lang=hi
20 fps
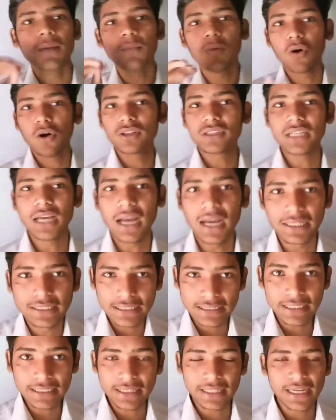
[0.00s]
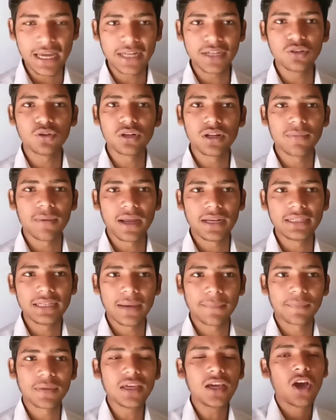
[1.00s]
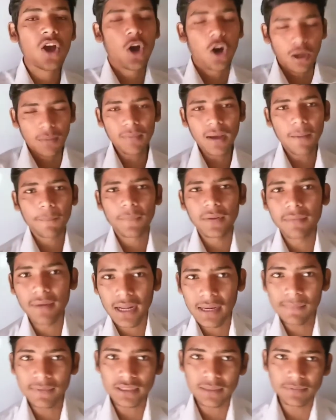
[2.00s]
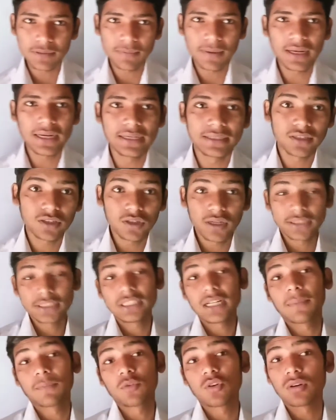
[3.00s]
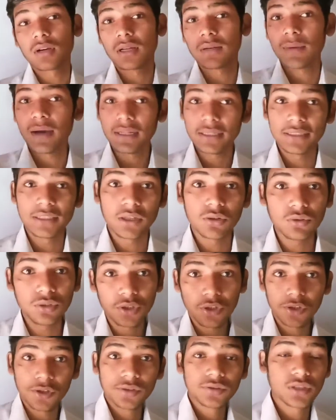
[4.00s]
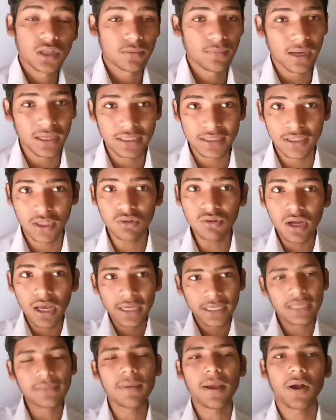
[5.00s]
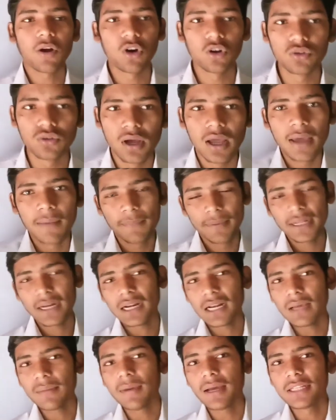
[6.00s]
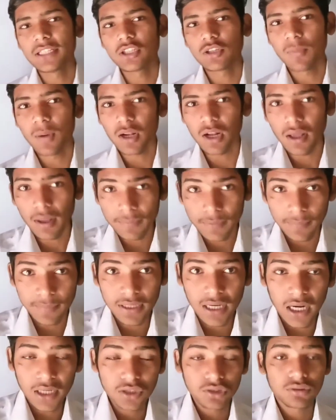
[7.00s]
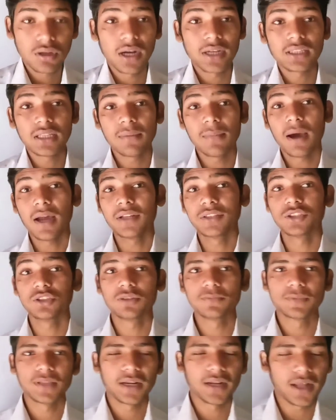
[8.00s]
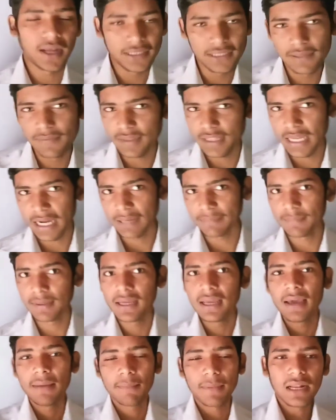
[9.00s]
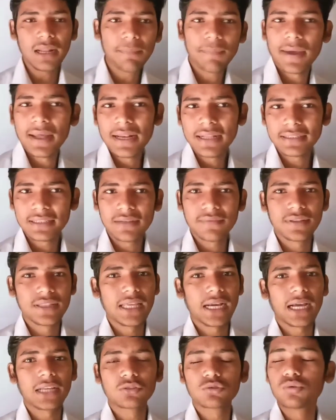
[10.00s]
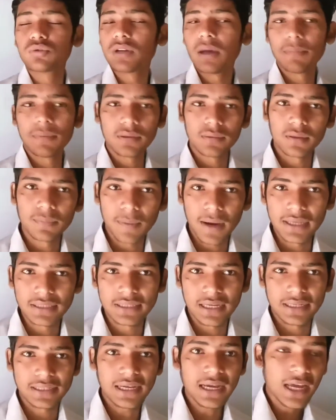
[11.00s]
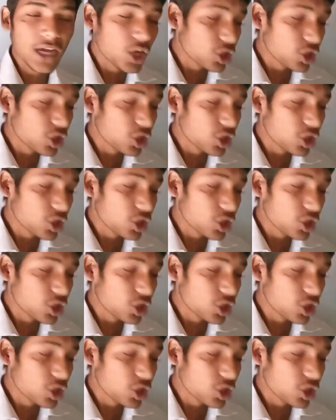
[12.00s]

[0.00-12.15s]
बहुत ही अच्छे से तैयारी होने वाली है आपकी और मैं अपने बारे में सबसे पहले इंट्रोडक्शन आपको करवा देता हूँ इंट्रोड्यूस करवा देता हूँ कि मैं कौन हूँ मेरा नाम अजय कुमार आप सभी का स्वागत है हमारे यूट्यूब चैनल अजय विद्याकांत में मैंने पहले से ही विद्याकांत स्कूल का पेपर पास कर लिया